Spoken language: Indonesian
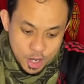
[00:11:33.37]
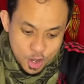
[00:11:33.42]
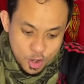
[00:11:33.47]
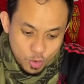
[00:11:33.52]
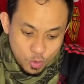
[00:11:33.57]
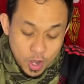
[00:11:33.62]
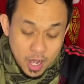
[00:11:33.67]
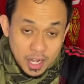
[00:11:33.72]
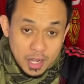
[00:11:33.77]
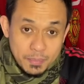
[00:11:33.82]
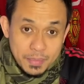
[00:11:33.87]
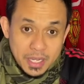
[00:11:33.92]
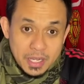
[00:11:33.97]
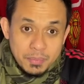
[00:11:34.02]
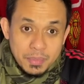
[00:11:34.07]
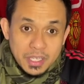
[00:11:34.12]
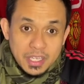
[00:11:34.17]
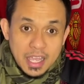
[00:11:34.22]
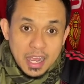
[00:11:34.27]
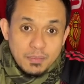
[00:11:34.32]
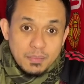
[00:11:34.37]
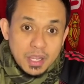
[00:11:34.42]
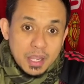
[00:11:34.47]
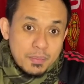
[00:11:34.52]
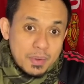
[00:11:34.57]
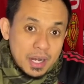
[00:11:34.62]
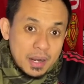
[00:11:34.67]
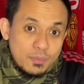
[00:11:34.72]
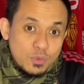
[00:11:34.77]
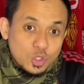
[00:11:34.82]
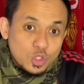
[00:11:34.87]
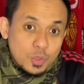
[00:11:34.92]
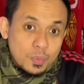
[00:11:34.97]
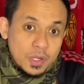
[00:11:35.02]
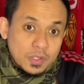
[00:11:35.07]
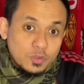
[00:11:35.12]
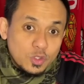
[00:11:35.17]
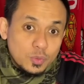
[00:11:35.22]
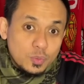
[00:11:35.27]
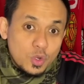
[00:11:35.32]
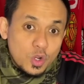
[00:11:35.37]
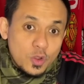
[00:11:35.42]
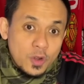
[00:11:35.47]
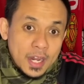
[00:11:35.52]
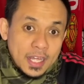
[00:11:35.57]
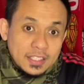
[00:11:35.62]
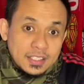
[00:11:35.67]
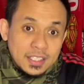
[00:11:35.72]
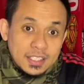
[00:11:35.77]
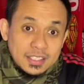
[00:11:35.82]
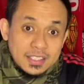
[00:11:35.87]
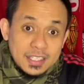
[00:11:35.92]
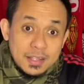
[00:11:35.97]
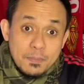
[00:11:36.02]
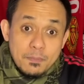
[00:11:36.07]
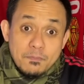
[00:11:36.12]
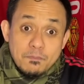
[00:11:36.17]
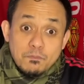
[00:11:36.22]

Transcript: Kurang lebih demikian bagaimana menurut sobat Football United